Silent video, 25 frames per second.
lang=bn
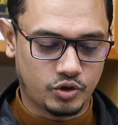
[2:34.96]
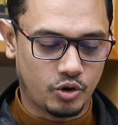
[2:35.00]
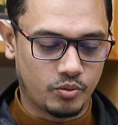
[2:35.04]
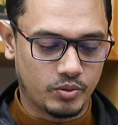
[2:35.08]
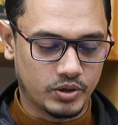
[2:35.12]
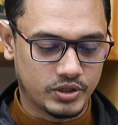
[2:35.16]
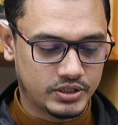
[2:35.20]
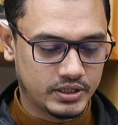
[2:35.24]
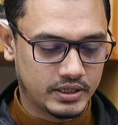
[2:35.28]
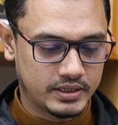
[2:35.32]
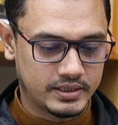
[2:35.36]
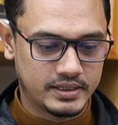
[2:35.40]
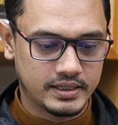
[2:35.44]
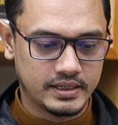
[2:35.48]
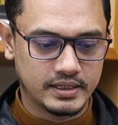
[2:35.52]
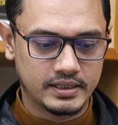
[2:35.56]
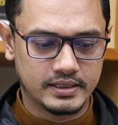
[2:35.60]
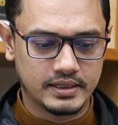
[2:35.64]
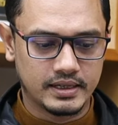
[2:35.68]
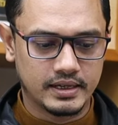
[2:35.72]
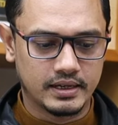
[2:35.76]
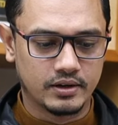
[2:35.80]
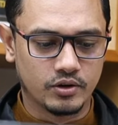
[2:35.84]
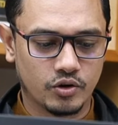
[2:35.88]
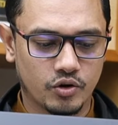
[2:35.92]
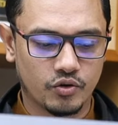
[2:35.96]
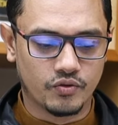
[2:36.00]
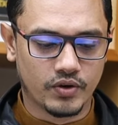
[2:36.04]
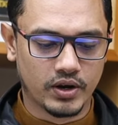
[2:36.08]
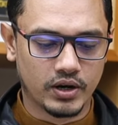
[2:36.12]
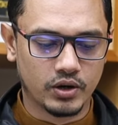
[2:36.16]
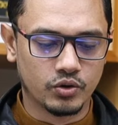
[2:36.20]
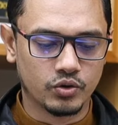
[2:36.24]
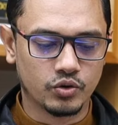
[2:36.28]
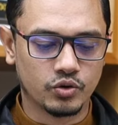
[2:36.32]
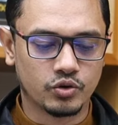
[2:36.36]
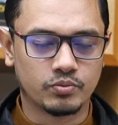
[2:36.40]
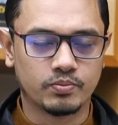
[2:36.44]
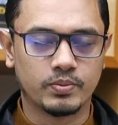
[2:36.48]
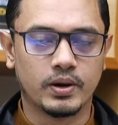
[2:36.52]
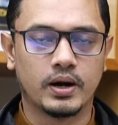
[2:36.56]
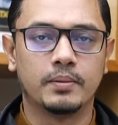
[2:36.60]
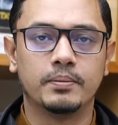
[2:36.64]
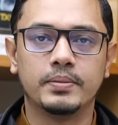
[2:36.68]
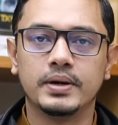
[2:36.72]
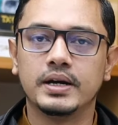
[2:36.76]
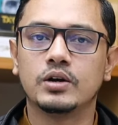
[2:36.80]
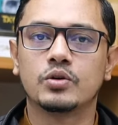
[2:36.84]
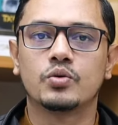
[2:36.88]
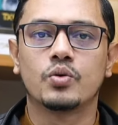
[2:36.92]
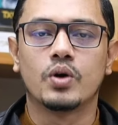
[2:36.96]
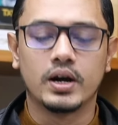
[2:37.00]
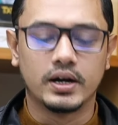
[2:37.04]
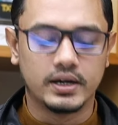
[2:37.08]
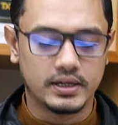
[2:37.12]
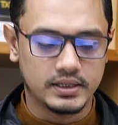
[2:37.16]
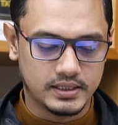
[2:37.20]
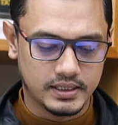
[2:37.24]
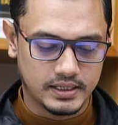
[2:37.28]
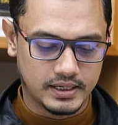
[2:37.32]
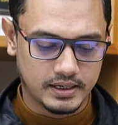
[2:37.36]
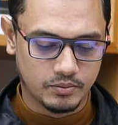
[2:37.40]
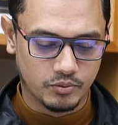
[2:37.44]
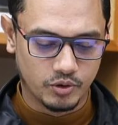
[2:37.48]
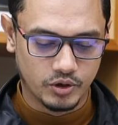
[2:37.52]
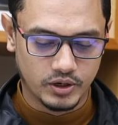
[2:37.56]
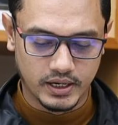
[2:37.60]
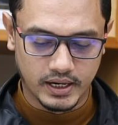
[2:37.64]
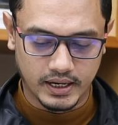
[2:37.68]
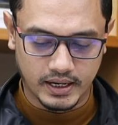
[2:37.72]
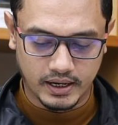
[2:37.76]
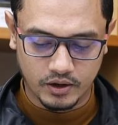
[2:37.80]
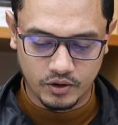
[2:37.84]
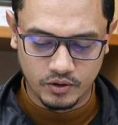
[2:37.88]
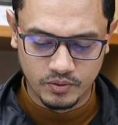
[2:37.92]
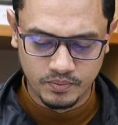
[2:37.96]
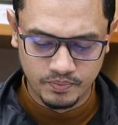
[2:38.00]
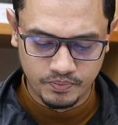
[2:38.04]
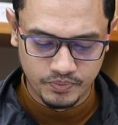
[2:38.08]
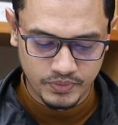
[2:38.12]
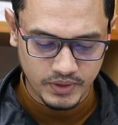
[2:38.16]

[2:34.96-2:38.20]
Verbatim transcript: কমার্শিয়াল সিরিজের ওভারলুক বা বিল্ড কোয়ালিটি যেটা বলি না কেন